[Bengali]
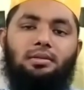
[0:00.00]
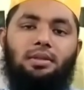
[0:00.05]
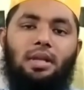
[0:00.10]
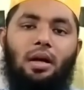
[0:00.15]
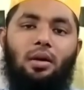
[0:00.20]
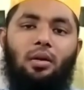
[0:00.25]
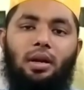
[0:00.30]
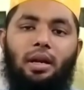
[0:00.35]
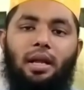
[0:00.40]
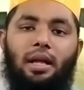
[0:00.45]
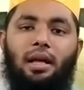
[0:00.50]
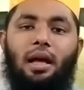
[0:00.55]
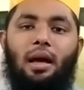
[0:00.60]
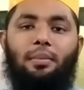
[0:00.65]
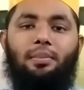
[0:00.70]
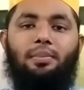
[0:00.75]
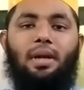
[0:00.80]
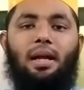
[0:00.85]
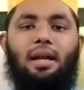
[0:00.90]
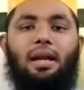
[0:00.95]
তাহলে
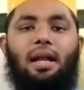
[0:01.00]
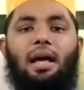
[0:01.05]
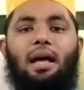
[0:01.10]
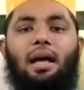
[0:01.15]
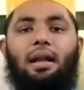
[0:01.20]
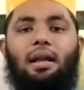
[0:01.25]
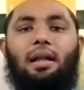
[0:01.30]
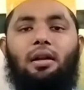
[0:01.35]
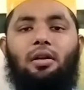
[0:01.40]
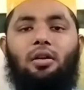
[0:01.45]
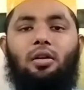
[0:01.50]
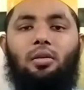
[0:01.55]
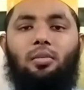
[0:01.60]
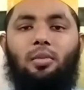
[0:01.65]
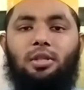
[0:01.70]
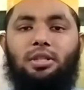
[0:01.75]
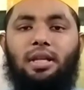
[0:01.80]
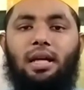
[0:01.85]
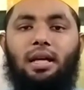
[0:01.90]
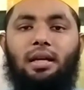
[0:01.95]
আপনারা আল্লাহ
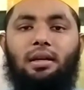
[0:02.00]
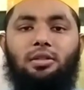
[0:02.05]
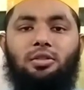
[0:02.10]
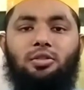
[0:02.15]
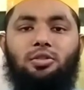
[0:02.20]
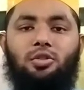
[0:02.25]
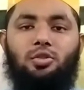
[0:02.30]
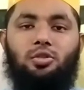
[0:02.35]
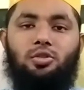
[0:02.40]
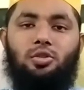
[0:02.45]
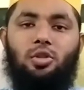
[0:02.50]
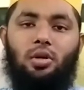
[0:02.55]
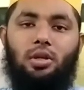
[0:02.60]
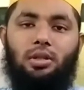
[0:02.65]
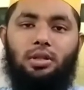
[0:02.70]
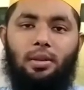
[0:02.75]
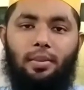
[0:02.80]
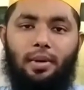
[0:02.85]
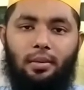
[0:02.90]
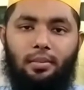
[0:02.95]
রহমতে সুস্থ
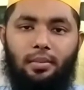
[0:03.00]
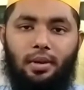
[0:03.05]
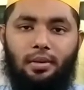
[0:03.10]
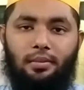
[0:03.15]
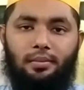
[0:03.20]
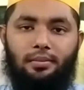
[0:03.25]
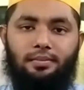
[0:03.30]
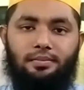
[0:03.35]
হতে পারবেন